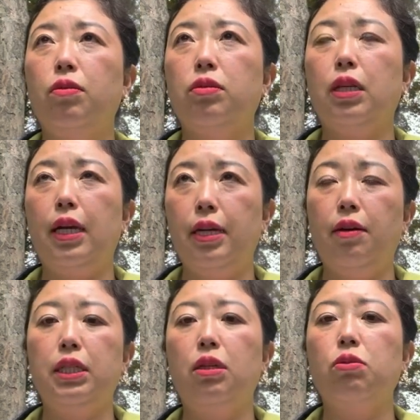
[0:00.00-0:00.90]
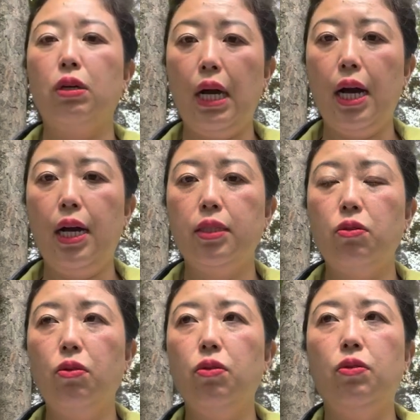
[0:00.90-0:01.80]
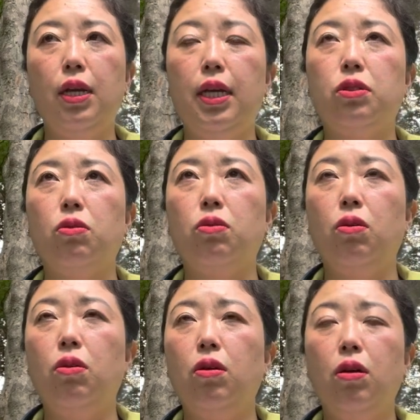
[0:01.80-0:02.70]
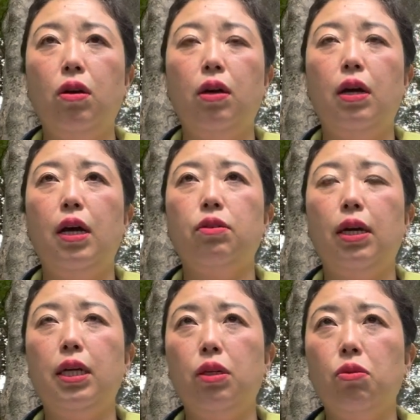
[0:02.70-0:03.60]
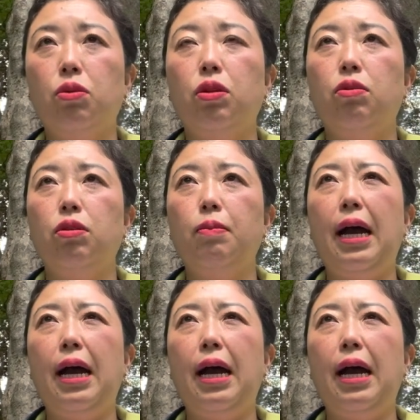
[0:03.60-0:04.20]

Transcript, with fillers: 皿洗わせるとか、そういうので、ちょっと、あの、ありがとうっていうふうに。